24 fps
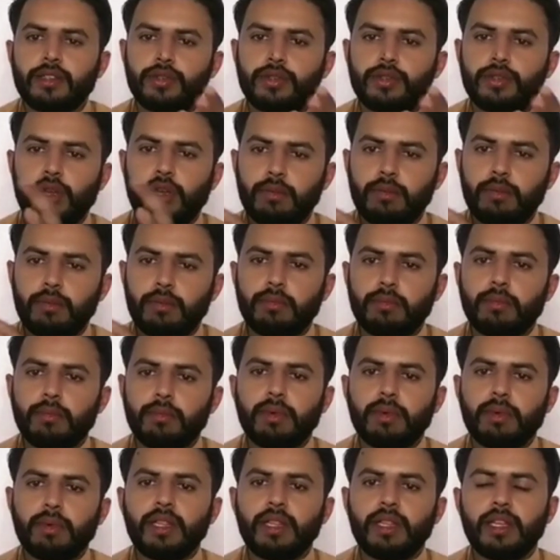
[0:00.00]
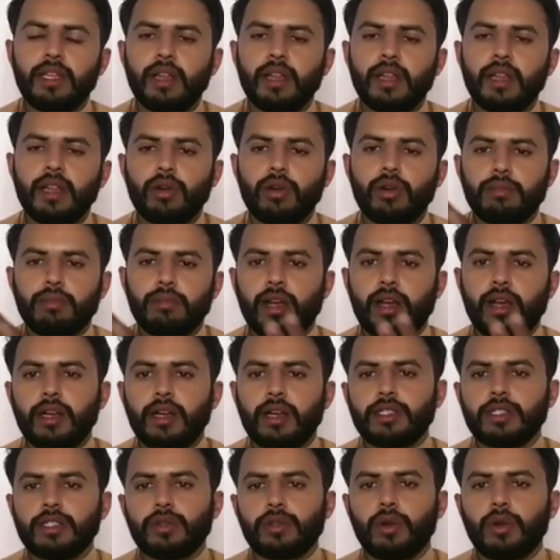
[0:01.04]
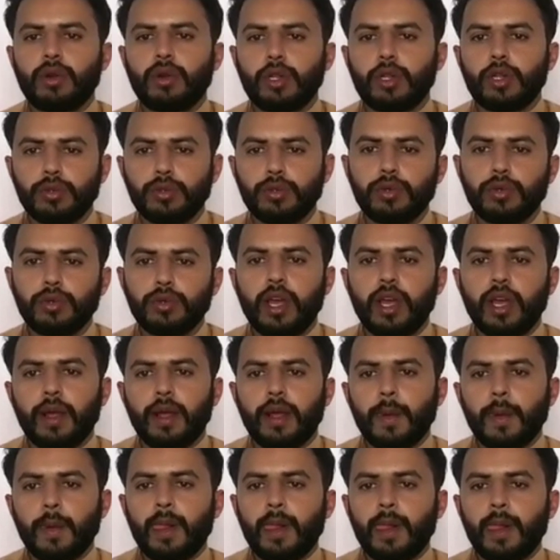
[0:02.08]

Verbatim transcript: जो कि मदीना और मक्का से थोड़ा दूर है